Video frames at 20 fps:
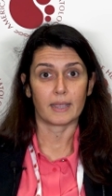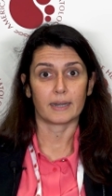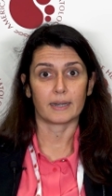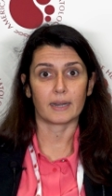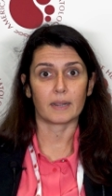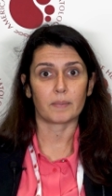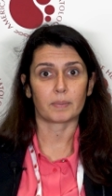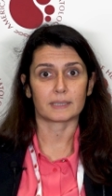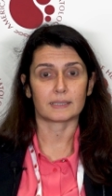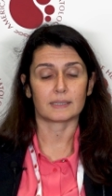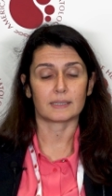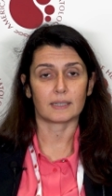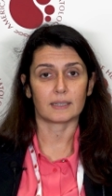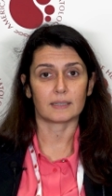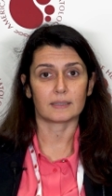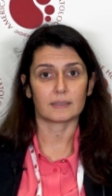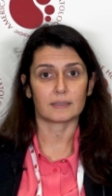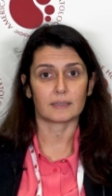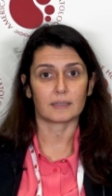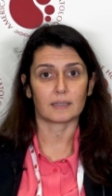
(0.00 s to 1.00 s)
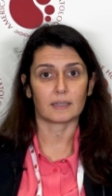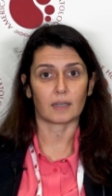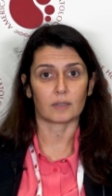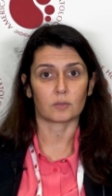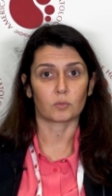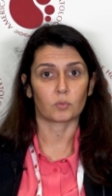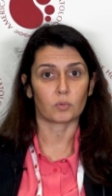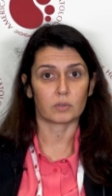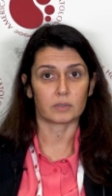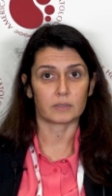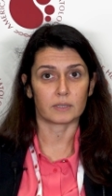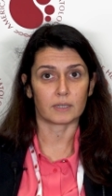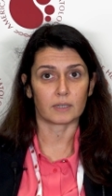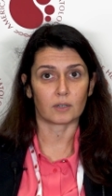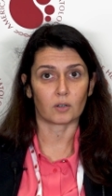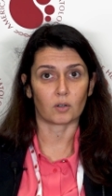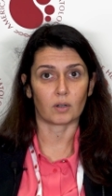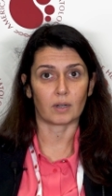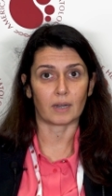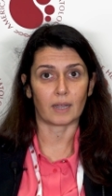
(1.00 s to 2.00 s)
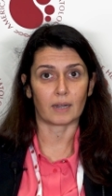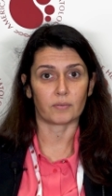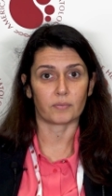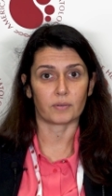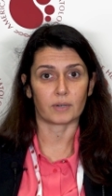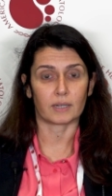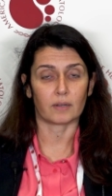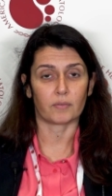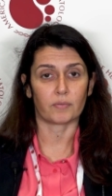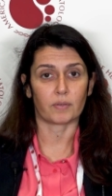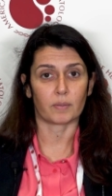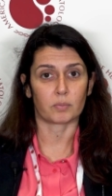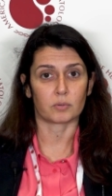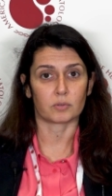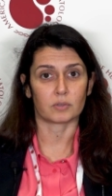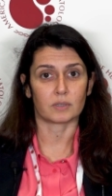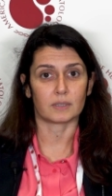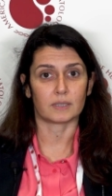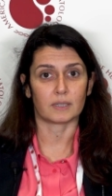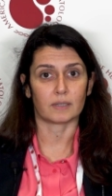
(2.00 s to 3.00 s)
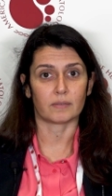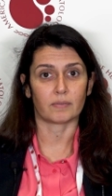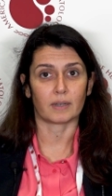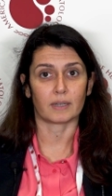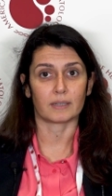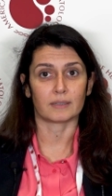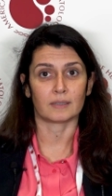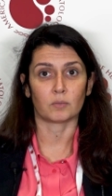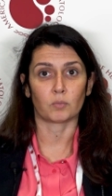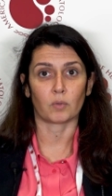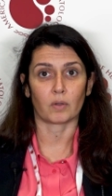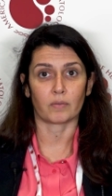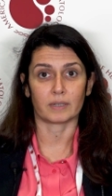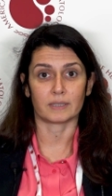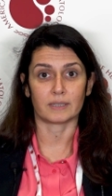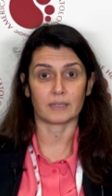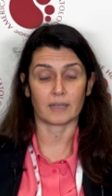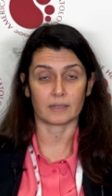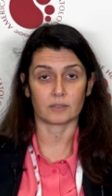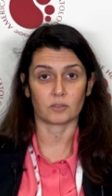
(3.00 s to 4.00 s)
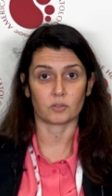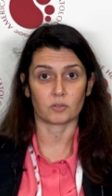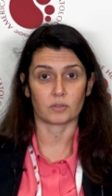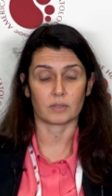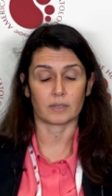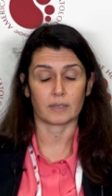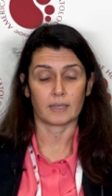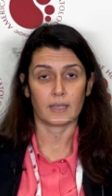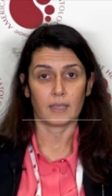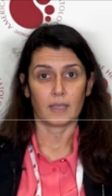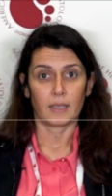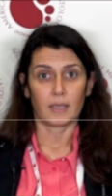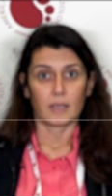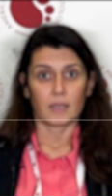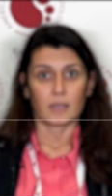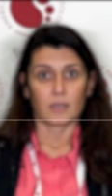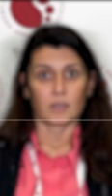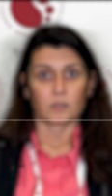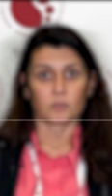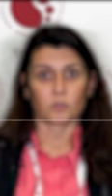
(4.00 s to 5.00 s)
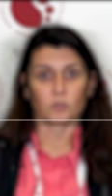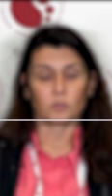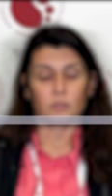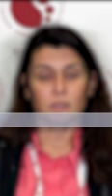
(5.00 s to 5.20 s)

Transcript: nei pazienti adulti con l'alfia-delfia positiva di nuova diagnosi. Sono